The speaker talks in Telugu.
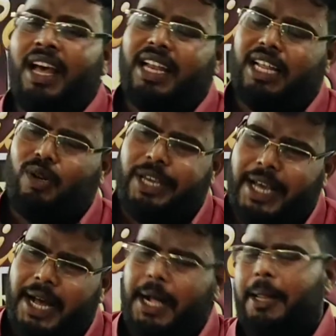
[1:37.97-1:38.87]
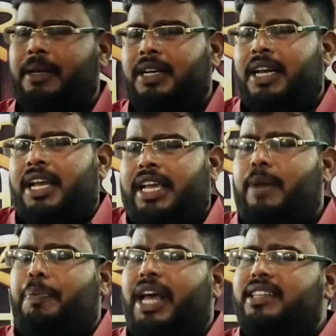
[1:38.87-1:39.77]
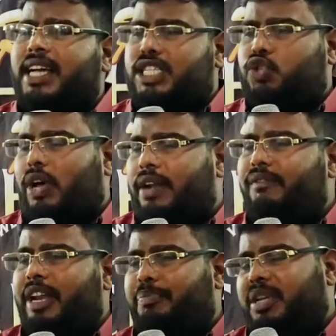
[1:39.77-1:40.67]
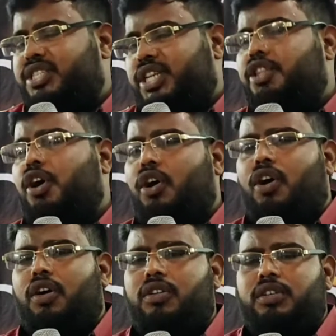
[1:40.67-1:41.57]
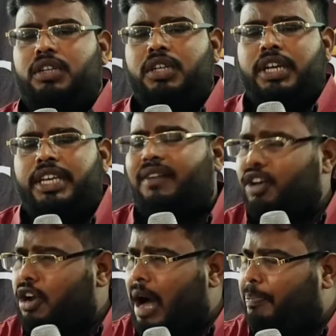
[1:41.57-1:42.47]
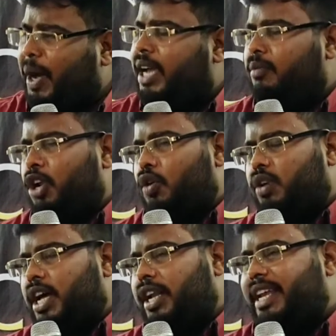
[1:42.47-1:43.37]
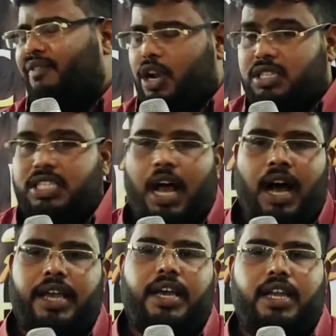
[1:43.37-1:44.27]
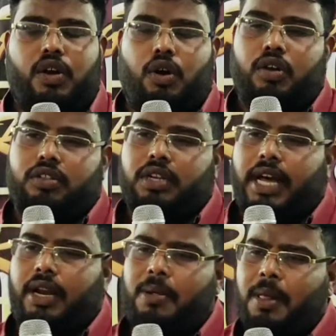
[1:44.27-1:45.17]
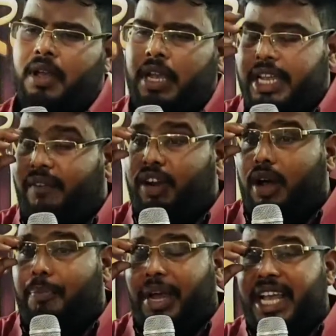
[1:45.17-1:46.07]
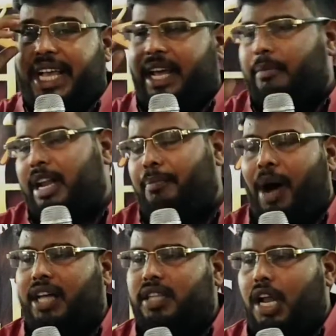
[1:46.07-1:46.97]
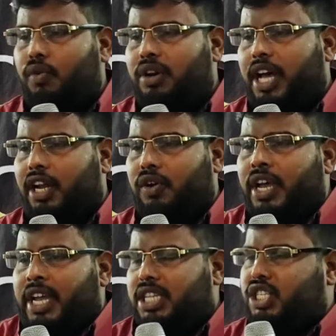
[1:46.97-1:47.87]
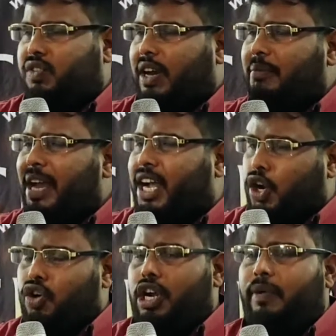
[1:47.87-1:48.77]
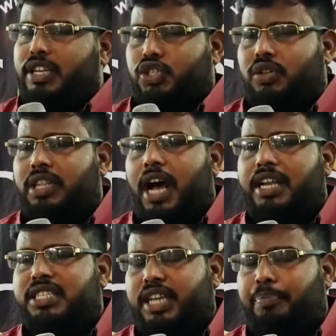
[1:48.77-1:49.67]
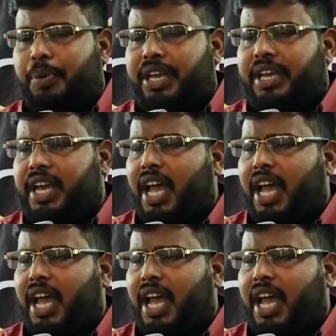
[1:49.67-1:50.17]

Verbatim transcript: హలలుయా ఎప్పుడైతే ఆ స్వరం వినిపించిందో ఎవరో అపాయంలో ఉన్నారు ఎవరో సహాయాన్ని కోరుతున్నారు ఎవరో భయంకరమైన బాధలో ఉన్నారు ఈ స్వరం ఎక్కడి నుండి వస్తుందా అని చెప్పి